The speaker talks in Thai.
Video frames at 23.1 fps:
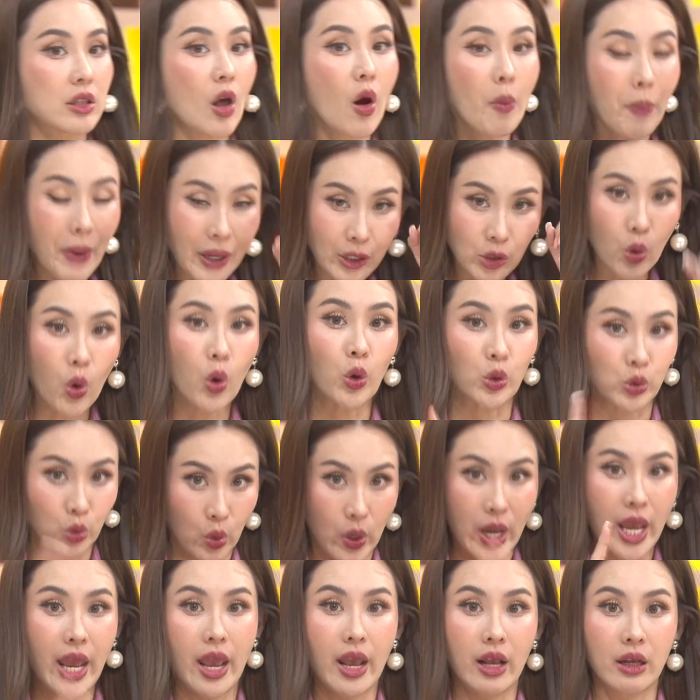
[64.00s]
ต้องเป็นตัวของ
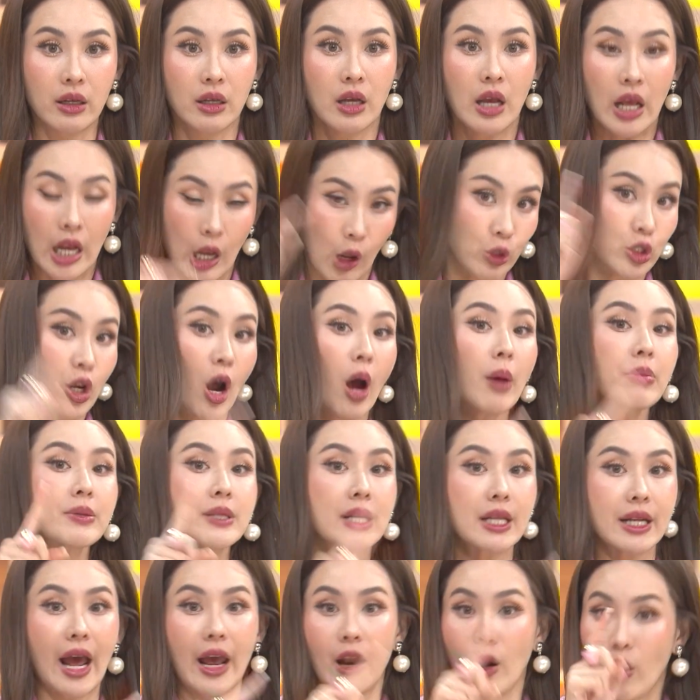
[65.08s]
ตัวเอง เราชอบ
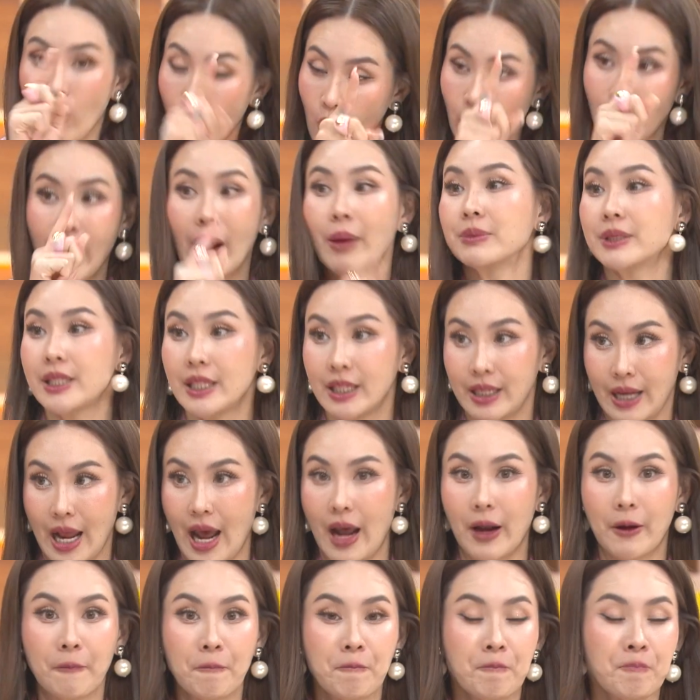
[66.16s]
สิ่งไหนเราลองทำสิ่ง
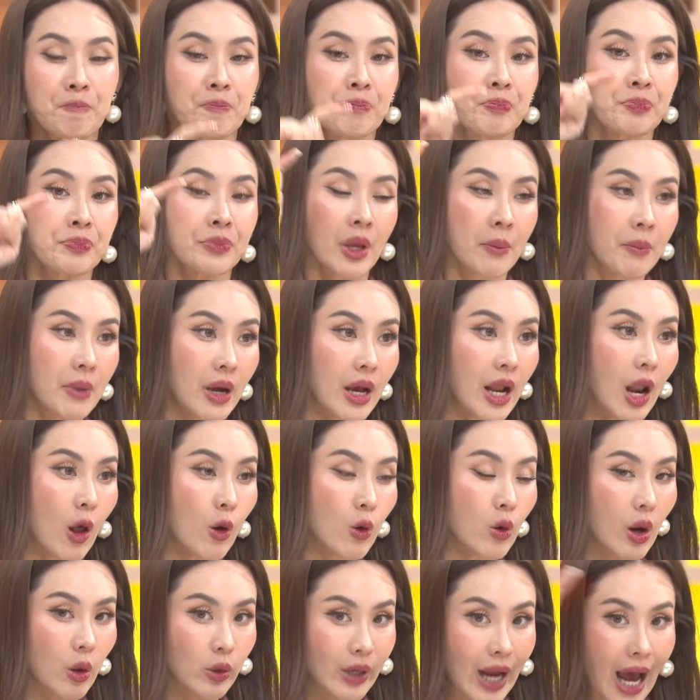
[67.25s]
นั้น เออ เมื่อเรา
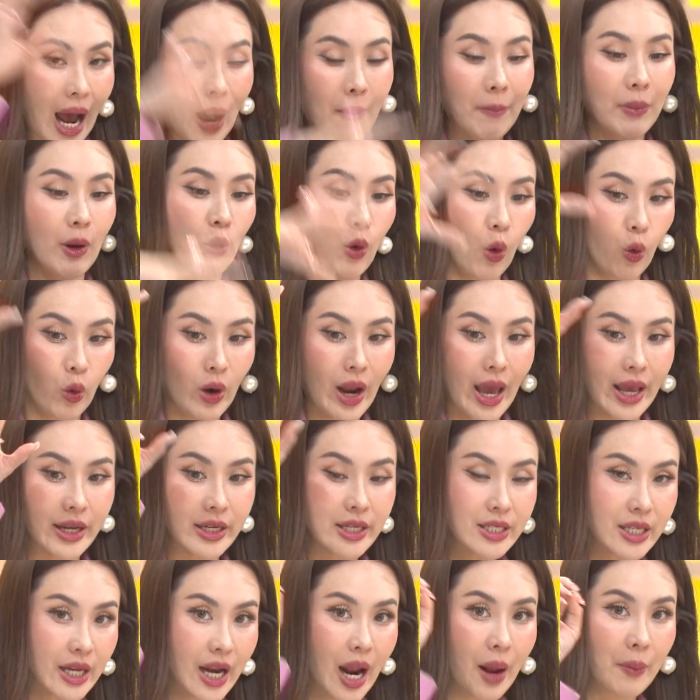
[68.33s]
เราทำเราหลงไหล
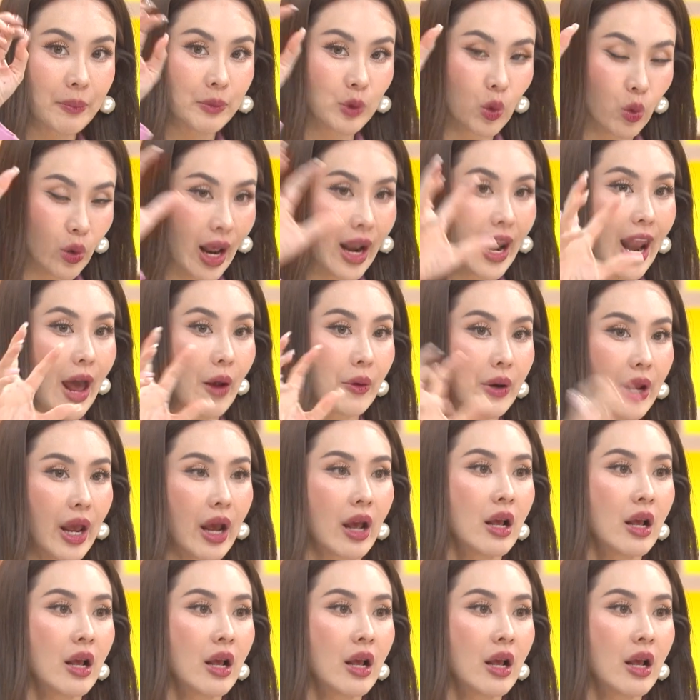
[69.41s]
ที่จะทำตรงนั้นแล้วเนี่ย